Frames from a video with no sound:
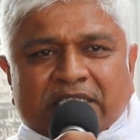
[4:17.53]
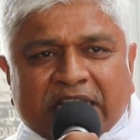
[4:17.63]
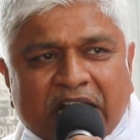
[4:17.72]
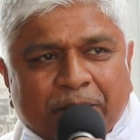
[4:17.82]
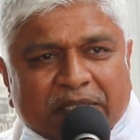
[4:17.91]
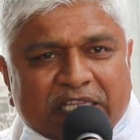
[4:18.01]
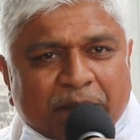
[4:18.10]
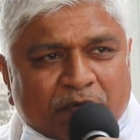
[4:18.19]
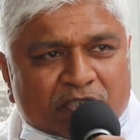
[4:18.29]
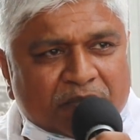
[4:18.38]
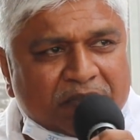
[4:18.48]
सेनापति
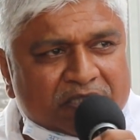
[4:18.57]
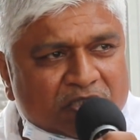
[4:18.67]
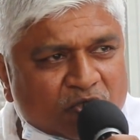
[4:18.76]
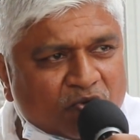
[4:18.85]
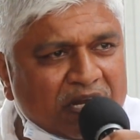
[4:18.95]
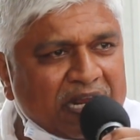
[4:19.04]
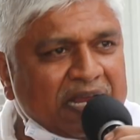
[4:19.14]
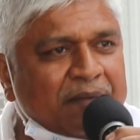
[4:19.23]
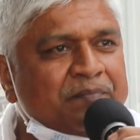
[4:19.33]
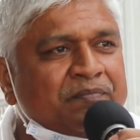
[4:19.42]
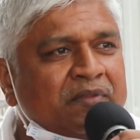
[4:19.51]
पुष्यमित्र सुंग ने
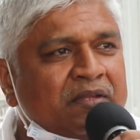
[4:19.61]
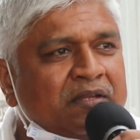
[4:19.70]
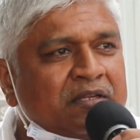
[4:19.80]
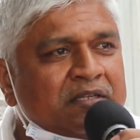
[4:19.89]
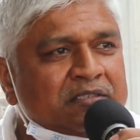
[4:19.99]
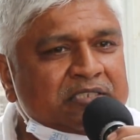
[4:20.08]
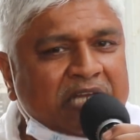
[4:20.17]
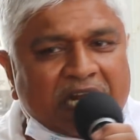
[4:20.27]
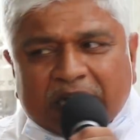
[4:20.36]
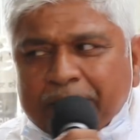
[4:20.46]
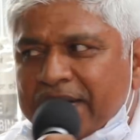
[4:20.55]

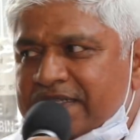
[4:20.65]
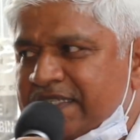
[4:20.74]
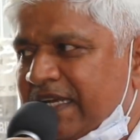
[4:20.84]
छल कपट